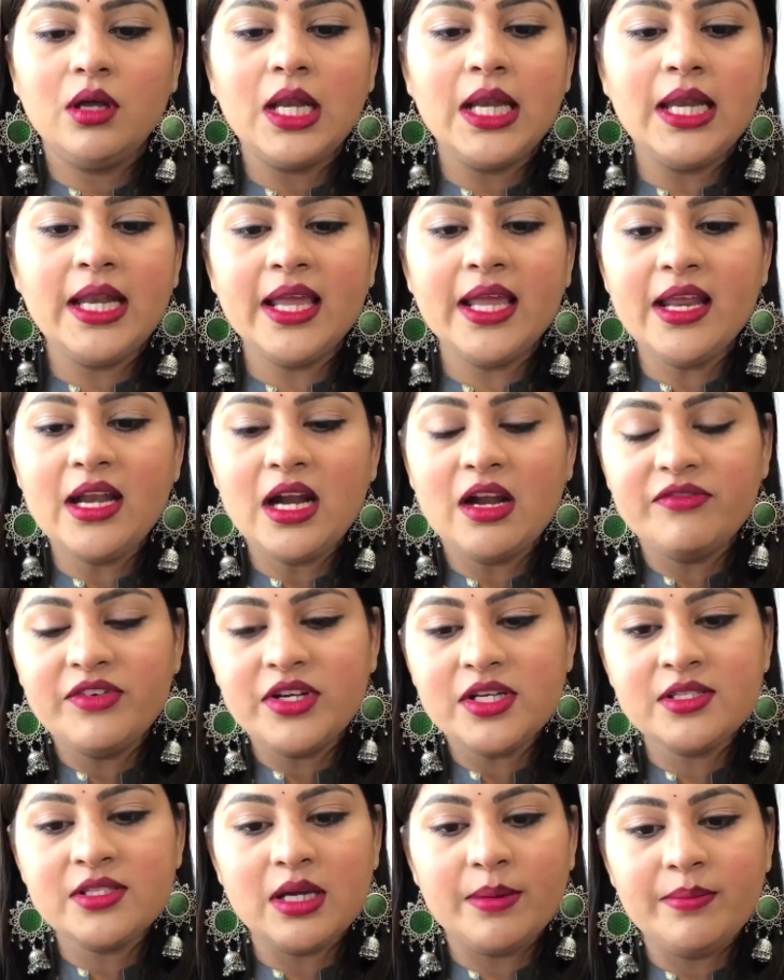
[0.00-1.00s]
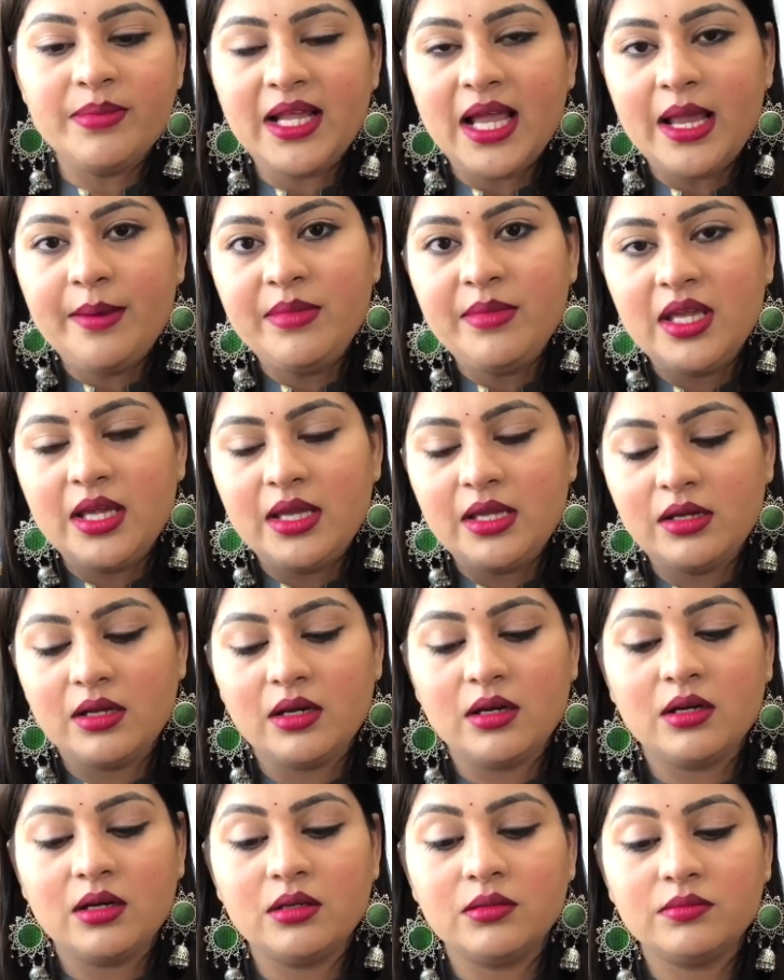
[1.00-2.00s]
लेकिन आफ्टर सम टाइम ये
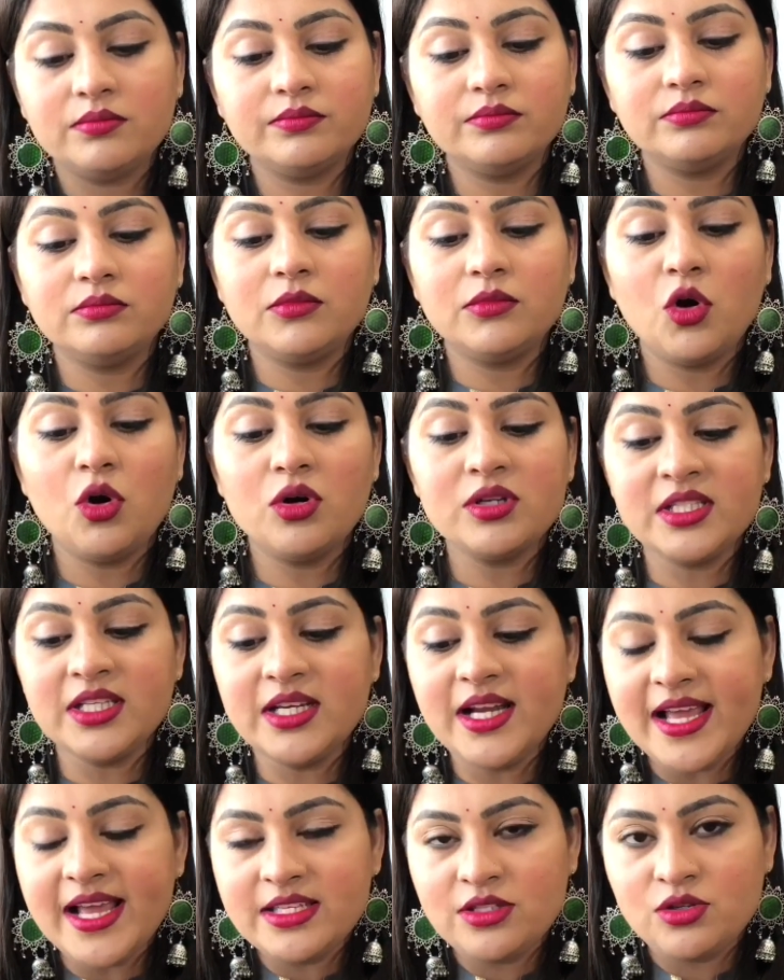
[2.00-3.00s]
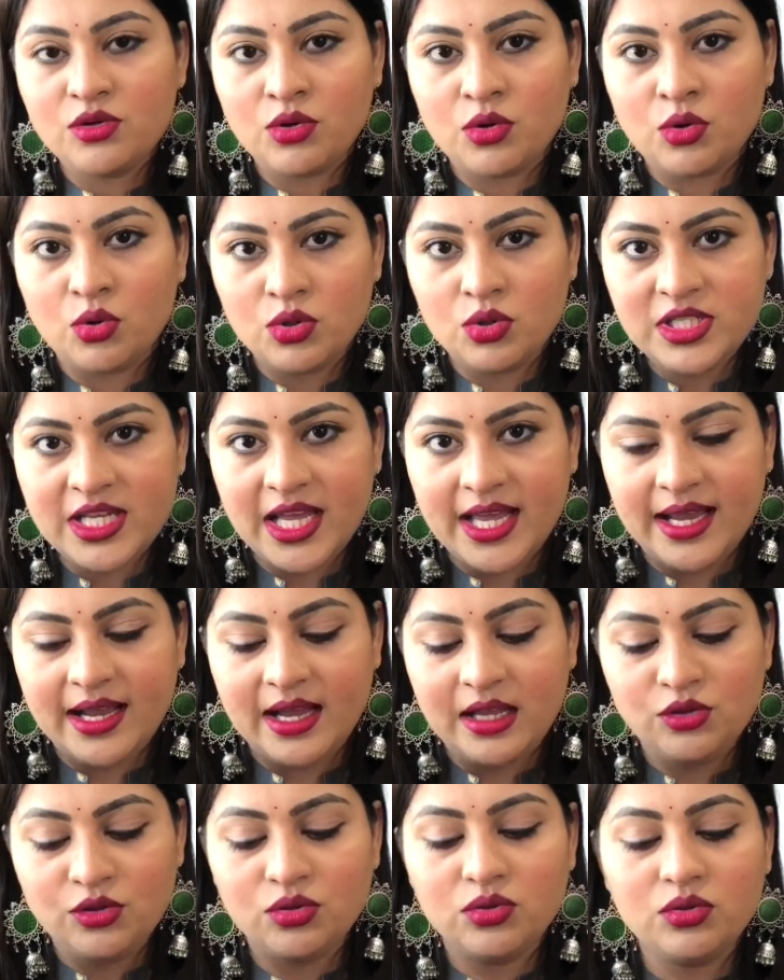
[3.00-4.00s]
ऑक्सीडाइज्ड हो
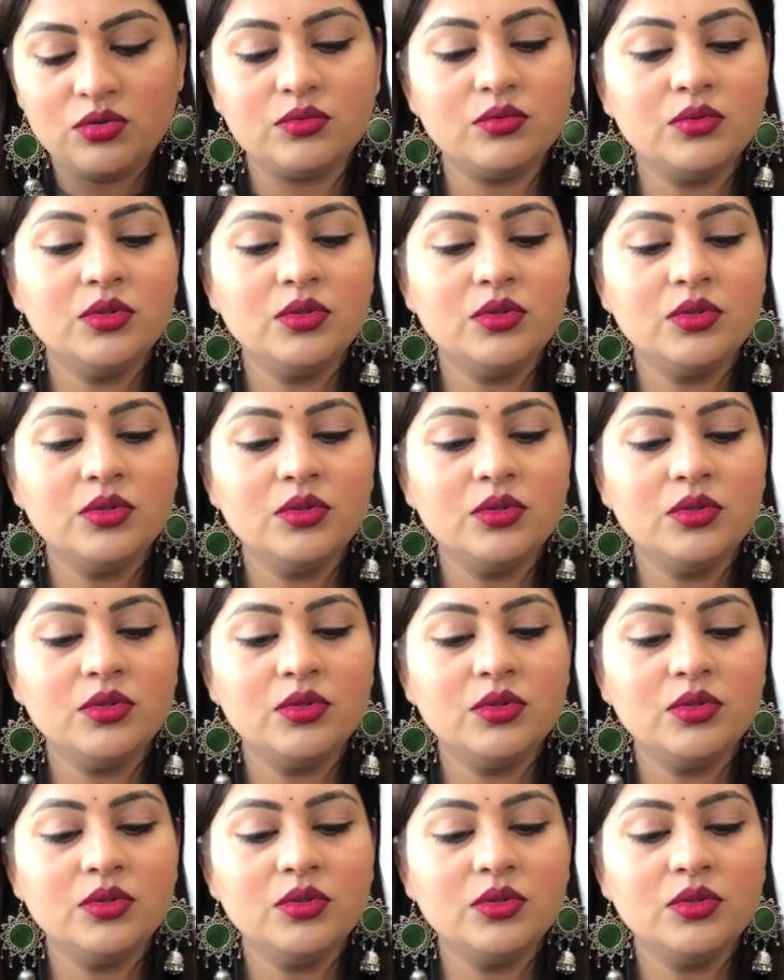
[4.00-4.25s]
जाएगा तो